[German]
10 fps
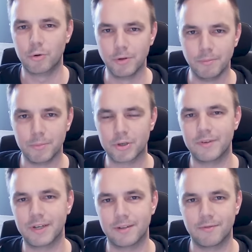
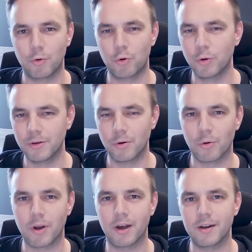Kundenbeschwerden, wo Kunden
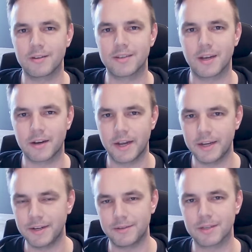lokal sagen,
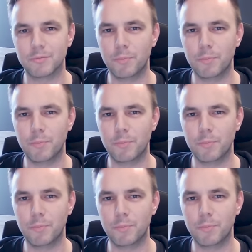hey, das